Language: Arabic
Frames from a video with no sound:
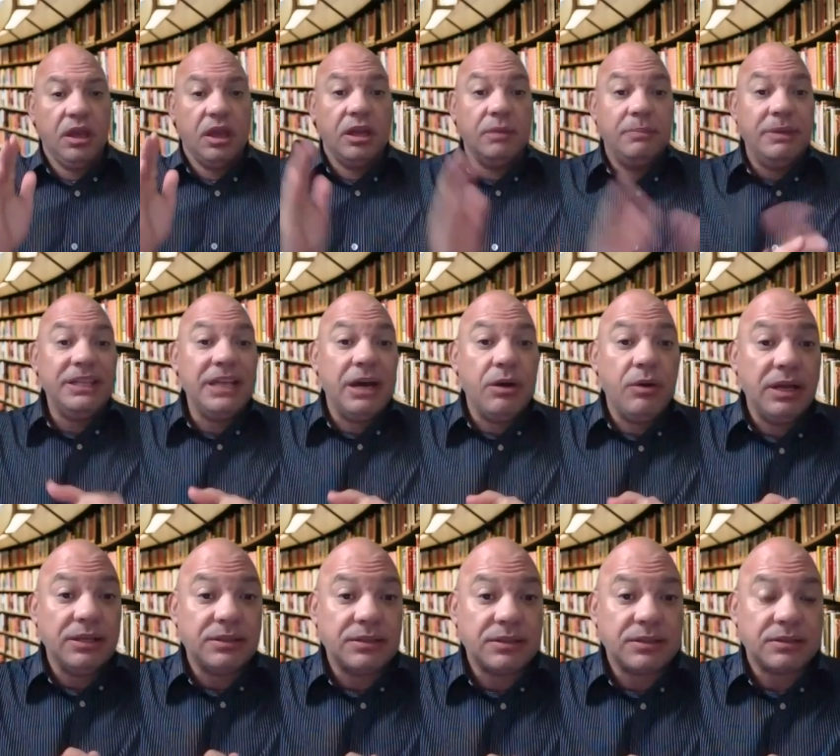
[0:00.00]
البي
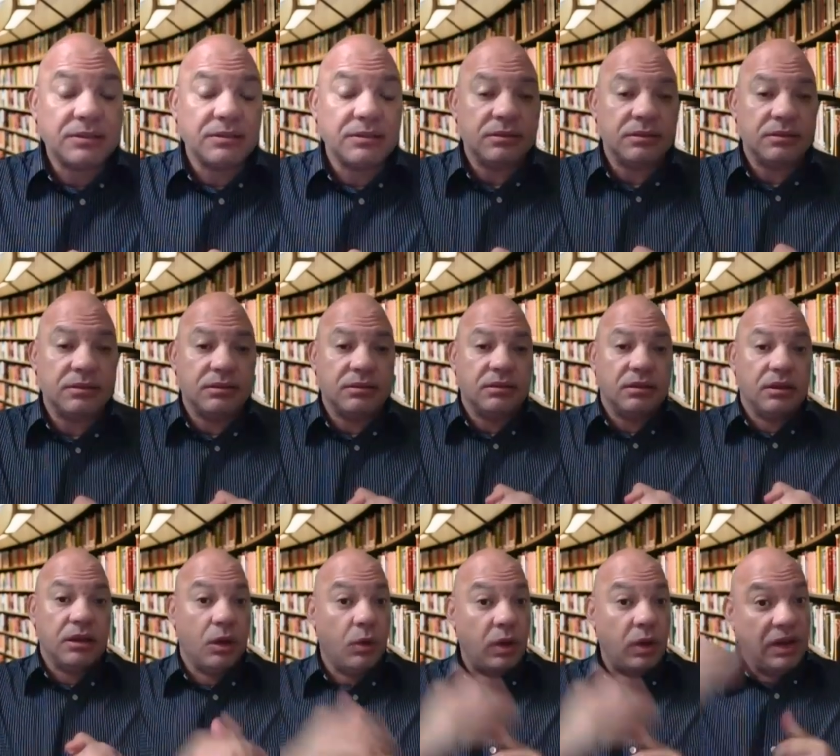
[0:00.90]
دوت
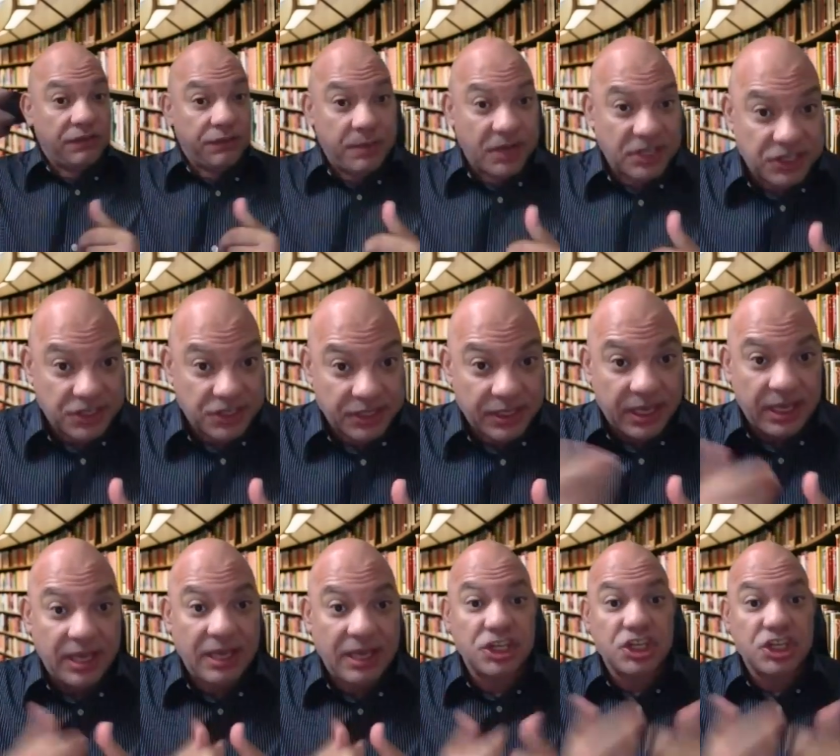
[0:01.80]
اللي هو اللي في مصر
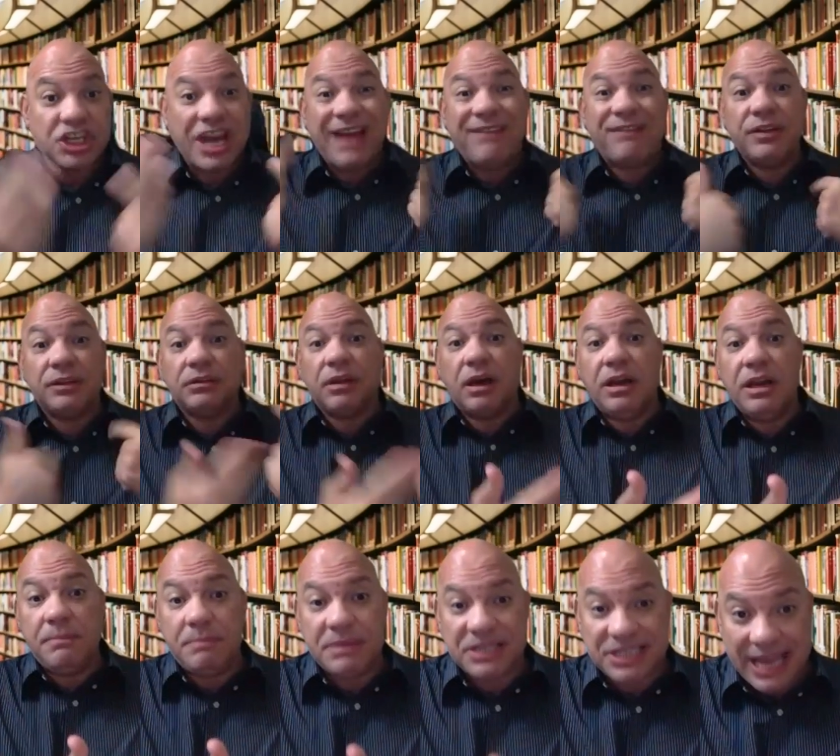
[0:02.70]
ده شاف
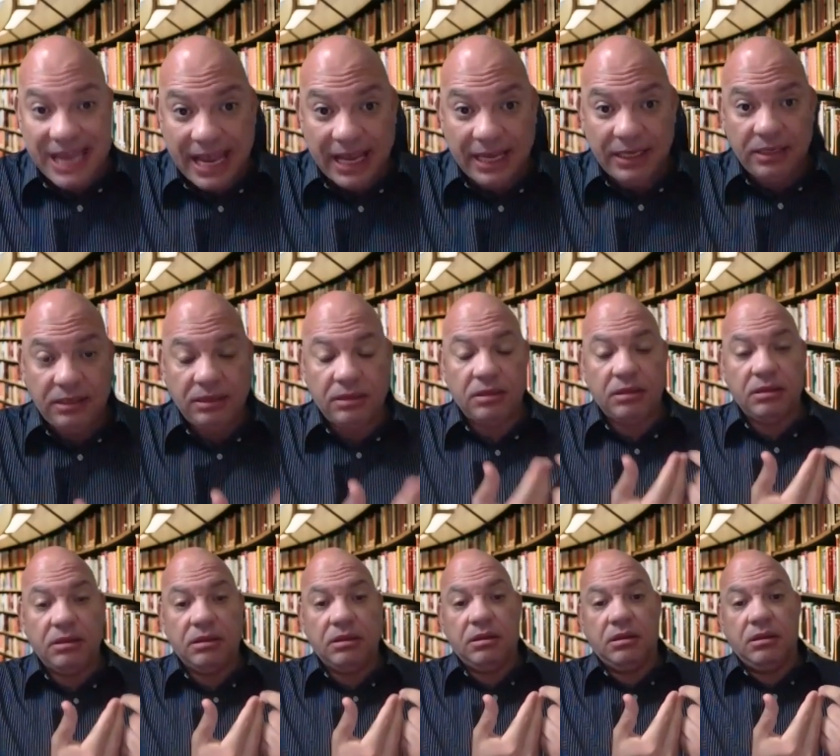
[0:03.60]
الطالب بتاعي
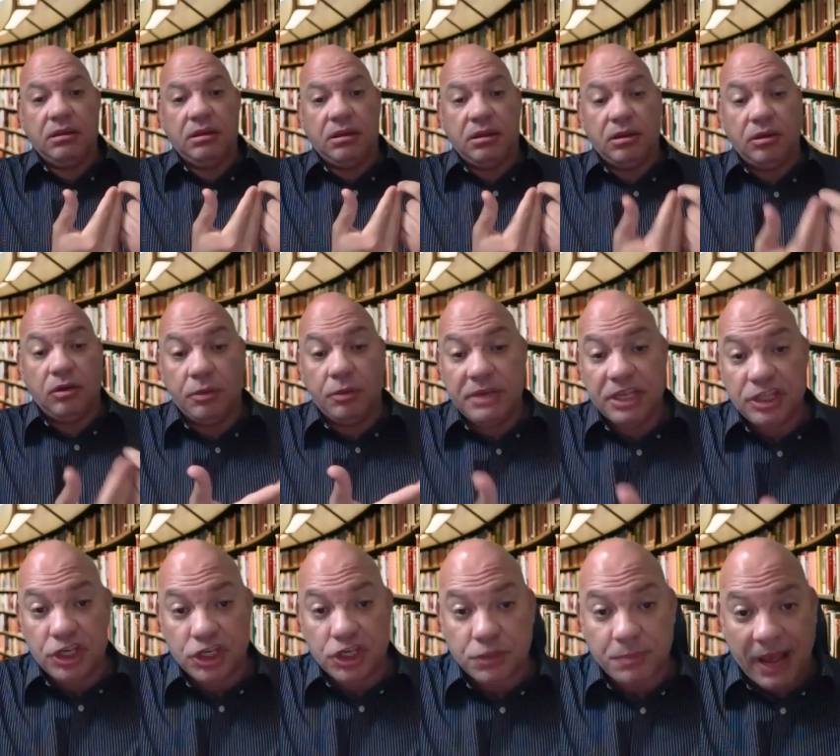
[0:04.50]
اللي هو
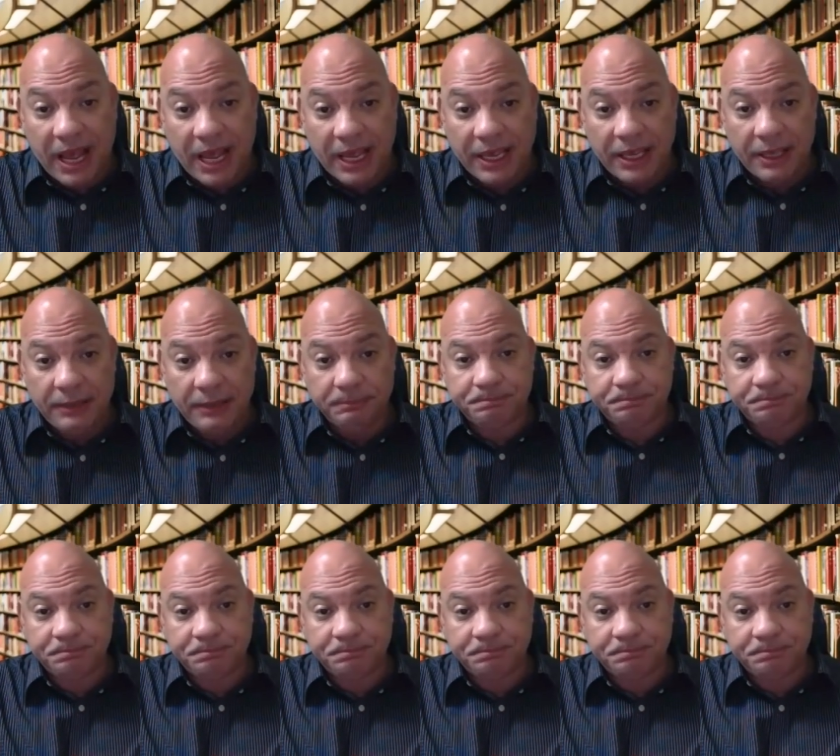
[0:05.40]
بيدرس معايا